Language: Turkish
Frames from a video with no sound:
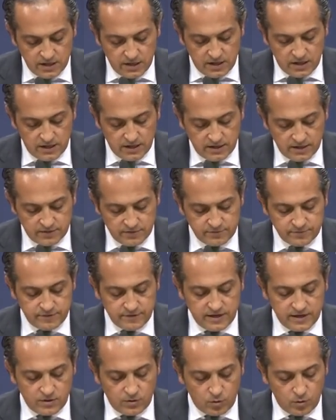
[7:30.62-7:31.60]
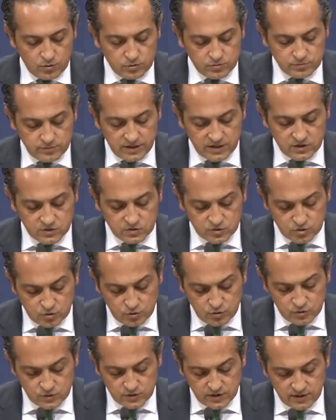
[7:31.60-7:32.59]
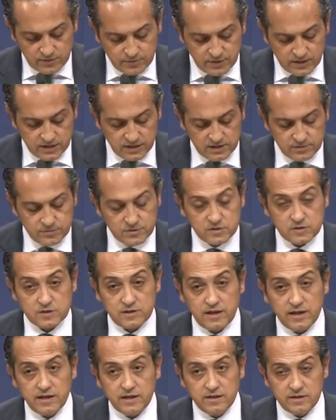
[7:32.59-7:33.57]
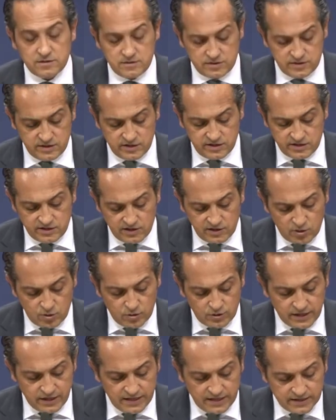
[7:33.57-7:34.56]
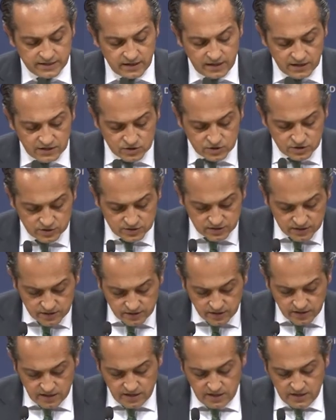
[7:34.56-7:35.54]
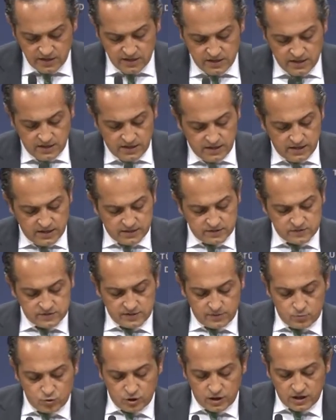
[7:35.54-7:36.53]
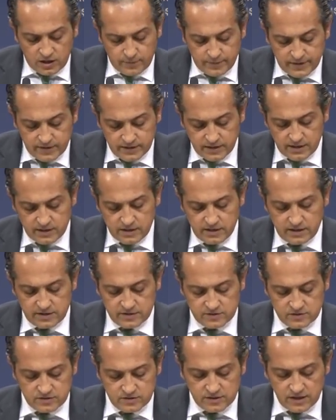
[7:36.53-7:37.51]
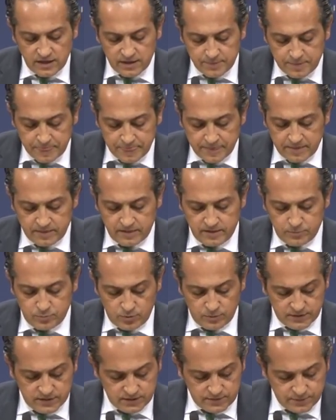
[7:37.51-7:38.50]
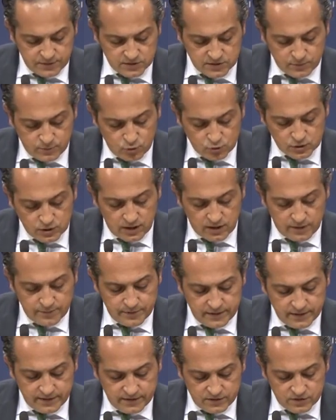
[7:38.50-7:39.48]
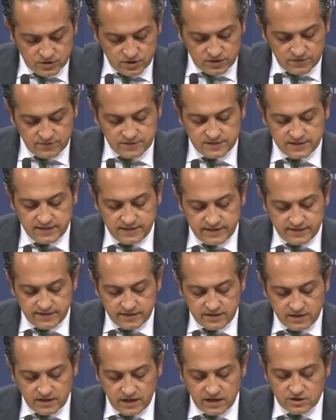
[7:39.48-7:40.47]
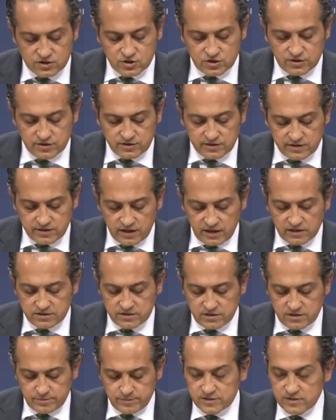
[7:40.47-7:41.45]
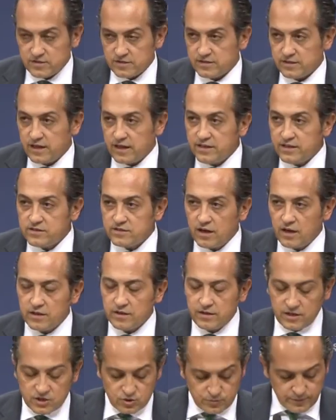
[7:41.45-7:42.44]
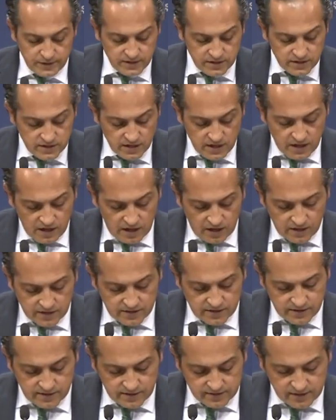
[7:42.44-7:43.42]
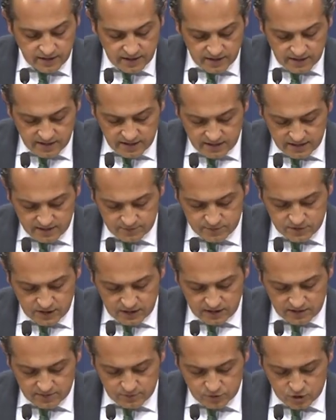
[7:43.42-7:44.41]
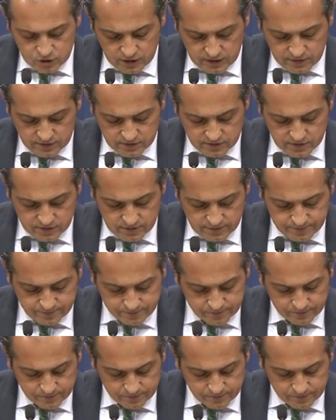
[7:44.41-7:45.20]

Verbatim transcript: e, ve 10 Mayıs günü Sayın Bakanımızla Sierra Leone'li karşıtı e, Samura Kamara arasında diplomatik pasaport amirleri için vizelerin karşılıklı kaldırılmasına dair anlaşmayı Ankara'da imzalamışlardır.